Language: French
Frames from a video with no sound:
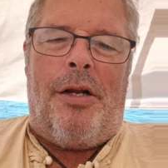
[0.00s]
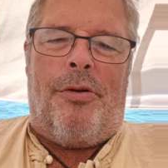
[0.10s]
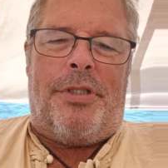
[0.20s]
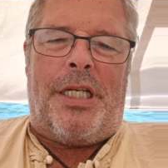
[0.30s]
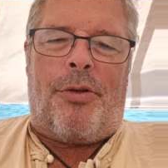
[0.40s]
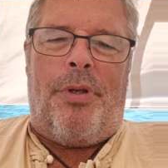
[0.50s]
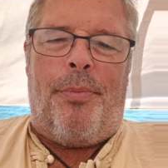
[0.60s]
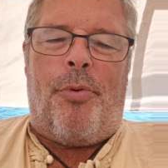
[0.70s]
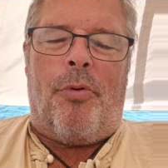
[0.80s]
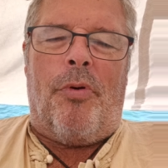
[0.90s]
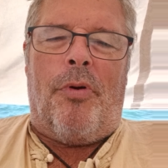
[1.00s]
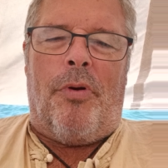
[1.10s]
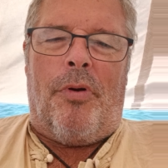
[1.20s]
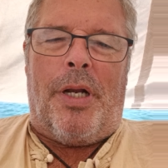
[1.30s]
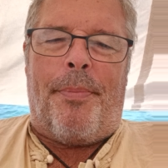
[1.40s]
le circuit pour
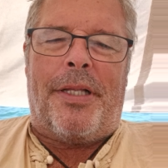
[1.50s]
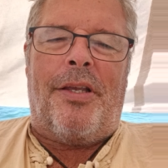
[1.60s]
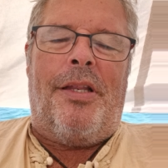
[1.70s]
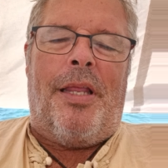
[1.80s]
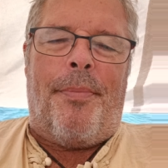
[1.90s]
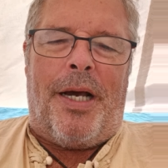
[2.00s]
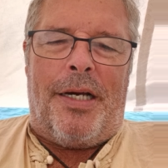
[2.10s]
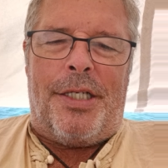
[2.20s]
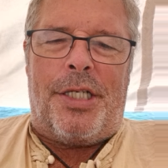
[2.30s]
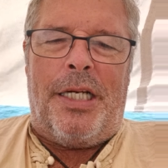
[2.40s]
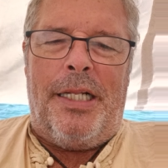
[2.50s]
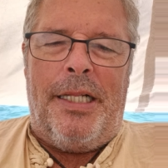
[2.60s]
euh, la batterie de démarrage,